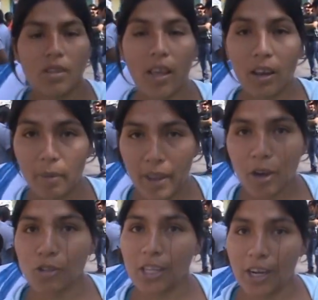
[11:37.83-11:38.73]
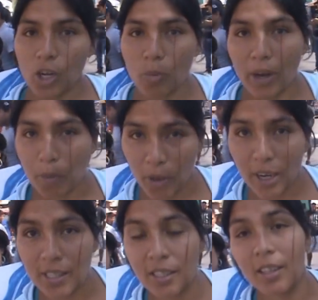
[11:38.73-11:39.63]
Que liberen los terrenos para poder
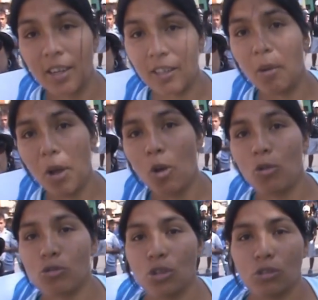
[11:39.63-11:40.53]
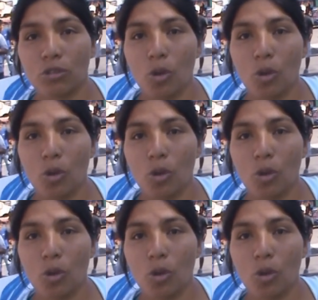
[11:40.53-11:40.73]
hacer el trabajo nosotros.